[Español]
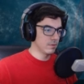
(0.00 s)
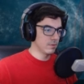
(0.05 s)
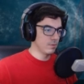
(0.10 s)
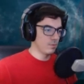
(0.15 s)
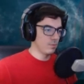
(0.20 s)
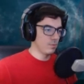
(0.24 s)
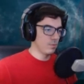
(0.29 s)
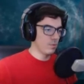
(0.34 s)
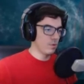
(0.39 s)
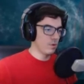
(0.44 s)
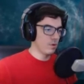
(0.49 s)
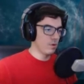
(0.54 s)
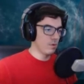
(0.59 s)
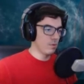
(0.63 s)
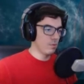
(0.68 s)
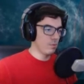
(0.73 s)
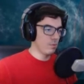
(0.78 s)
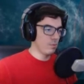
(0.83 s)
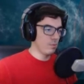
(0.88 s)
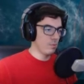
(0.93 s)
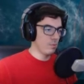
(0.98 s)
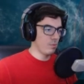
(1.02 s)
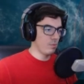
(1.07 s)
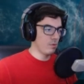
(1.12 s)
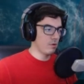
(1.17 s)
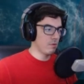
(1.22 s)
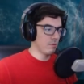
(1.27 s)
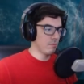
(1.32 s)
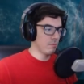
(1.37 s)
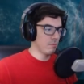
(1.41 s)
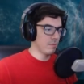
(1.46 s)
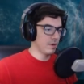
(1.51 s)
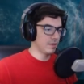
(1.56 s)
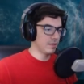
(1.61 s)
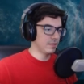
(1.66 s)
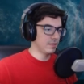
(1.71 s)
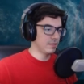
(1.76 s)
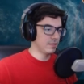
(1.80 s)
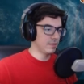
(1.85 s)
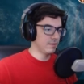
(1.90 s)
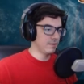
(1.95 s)
Wow, cómo
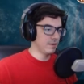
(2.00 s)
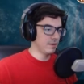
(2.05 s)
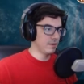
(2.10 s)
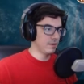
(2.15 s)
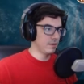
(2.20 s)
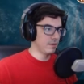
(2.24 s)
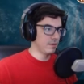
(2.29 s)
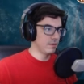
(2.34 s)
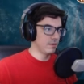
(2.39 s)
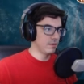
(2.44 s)
mata, chaval.